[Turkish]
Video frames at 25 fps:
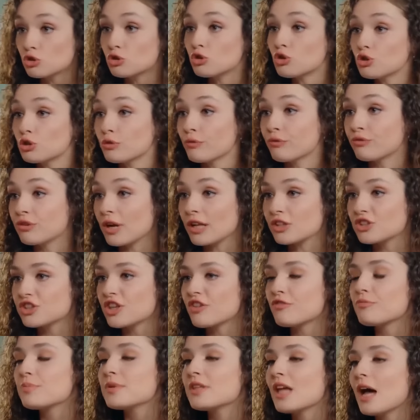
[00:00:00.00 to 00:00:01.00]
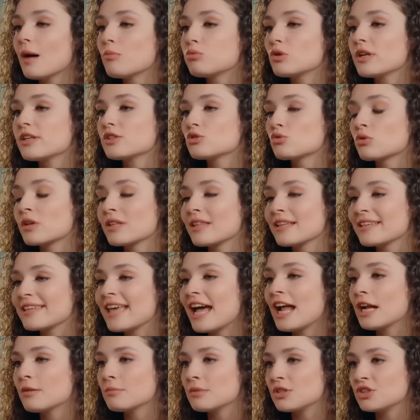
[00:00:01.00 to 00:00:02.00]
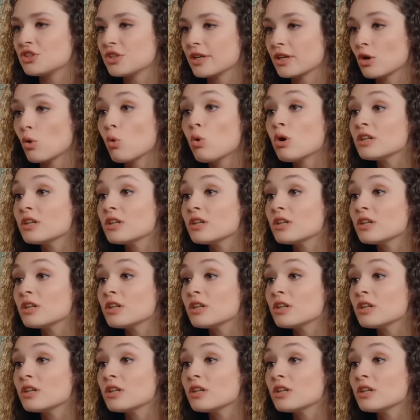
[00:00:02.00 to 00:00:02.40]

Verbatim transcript: Çünkü Fırat Şef bir daha bu restorana gelmeyecek.